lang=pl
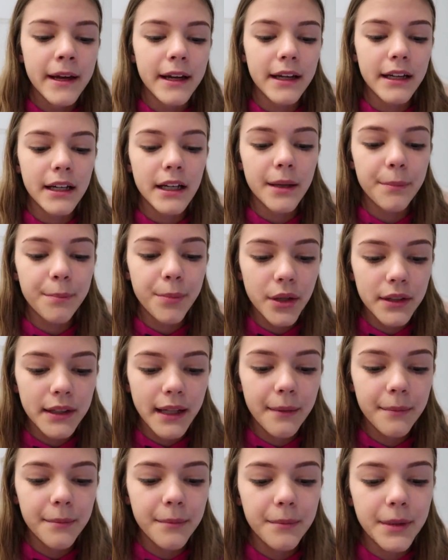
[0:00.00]
E,
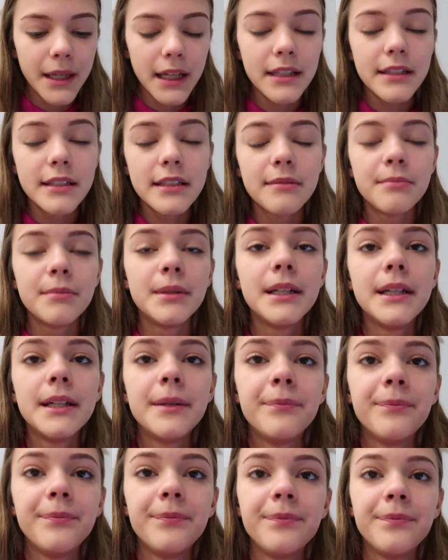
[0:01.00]
potem mieliśmy
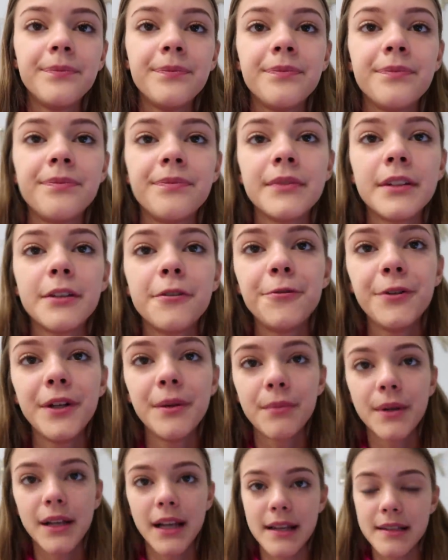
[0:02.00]
mm,
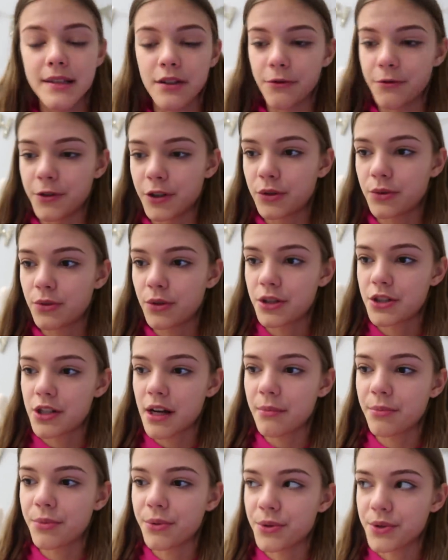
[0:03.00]
film klasowy, który
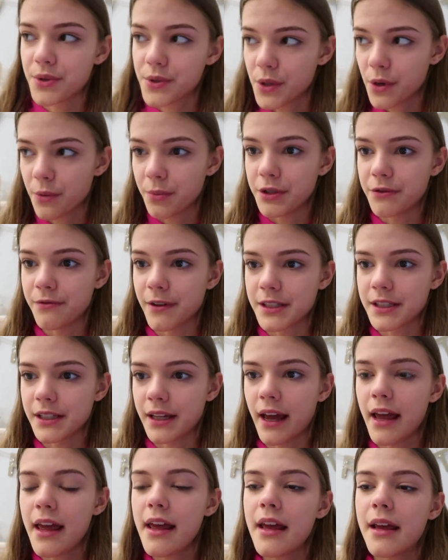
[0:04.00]
trzeba było zrobić
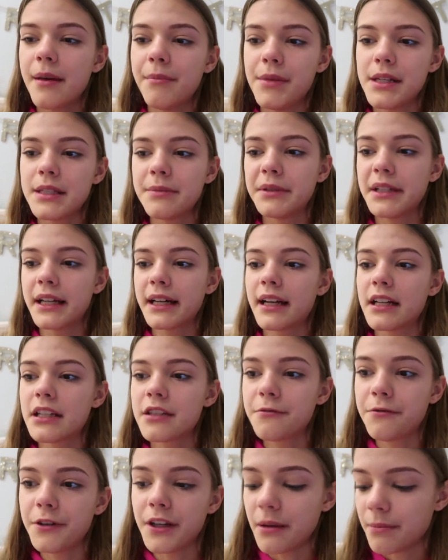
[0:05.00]
właśnie. Mieliśmy
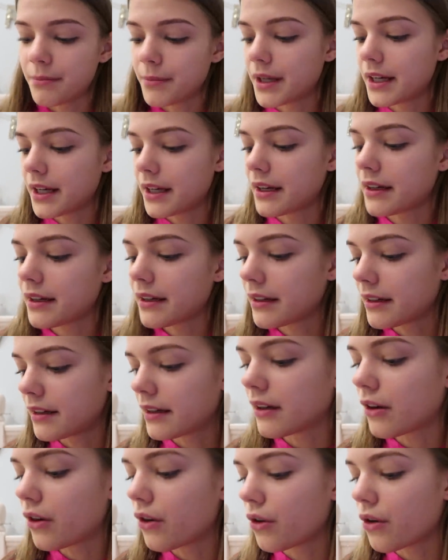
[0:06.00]
nagrać film
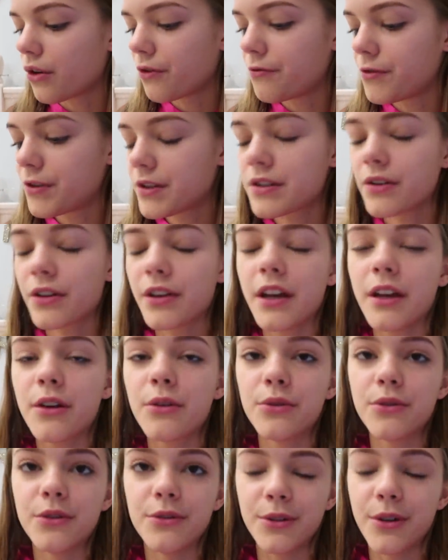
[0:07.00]
e, o wysokiej,
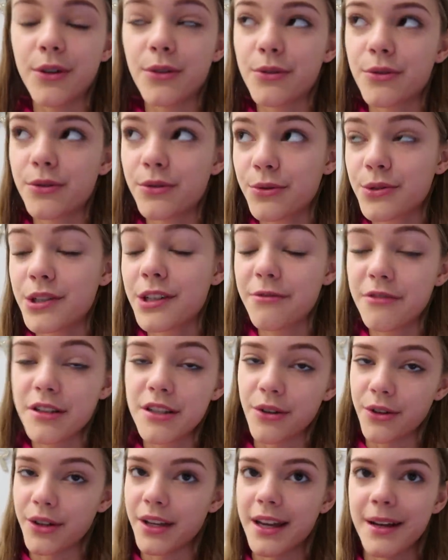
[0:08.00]
o kulturze
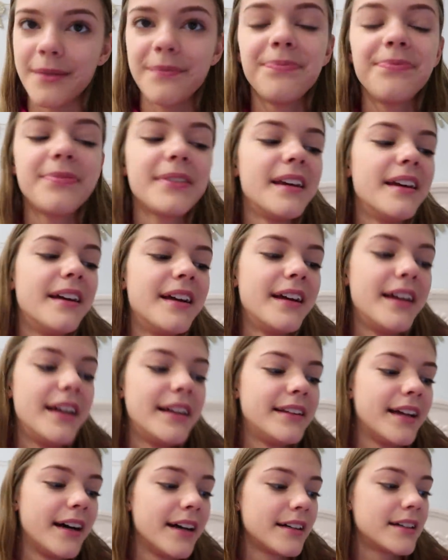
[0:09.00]
wysokiej,
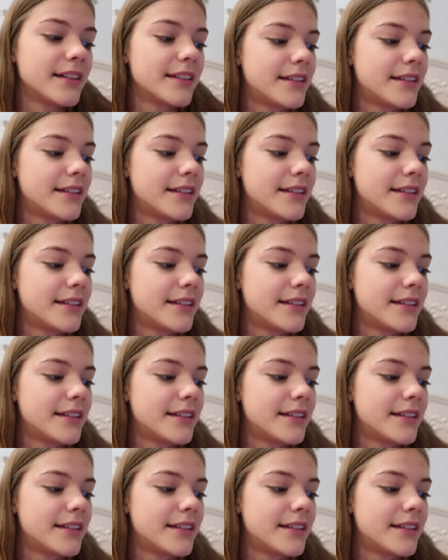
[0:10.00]
tak?